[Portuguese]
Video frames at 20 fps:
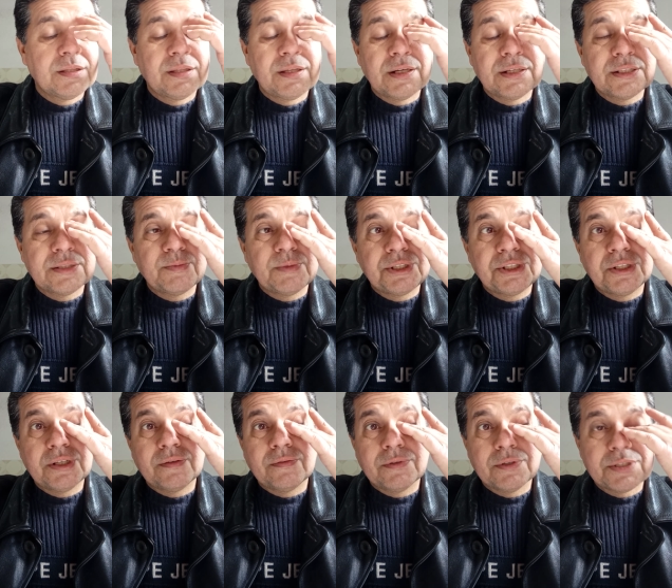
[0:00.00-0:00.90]

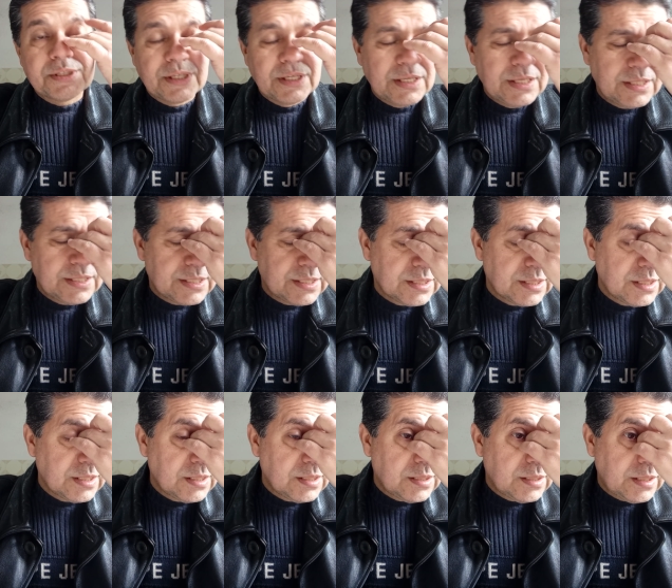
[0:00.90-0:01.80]
transmitir a vocês
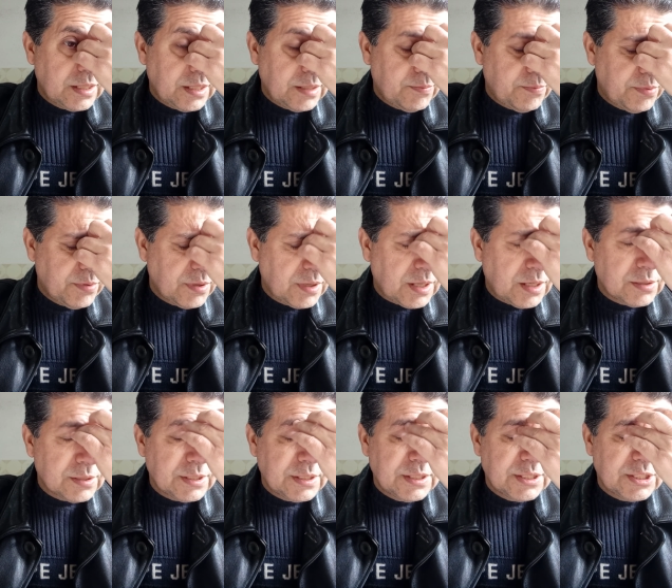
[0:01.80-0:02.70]
é, por
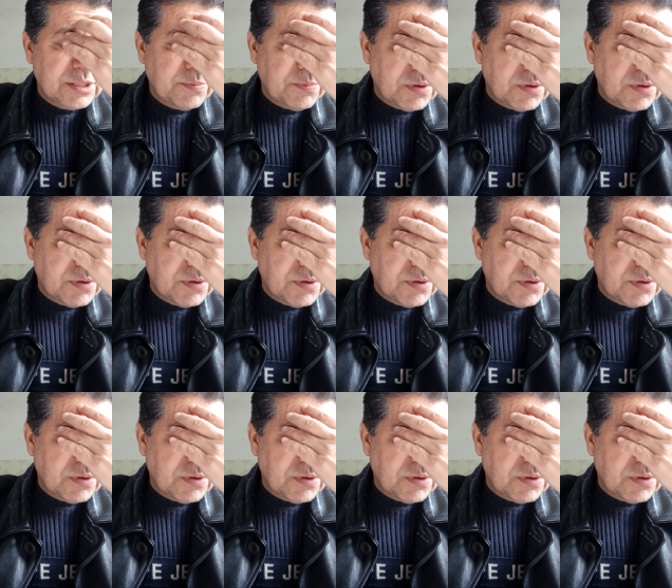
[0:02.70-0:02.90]
causa desse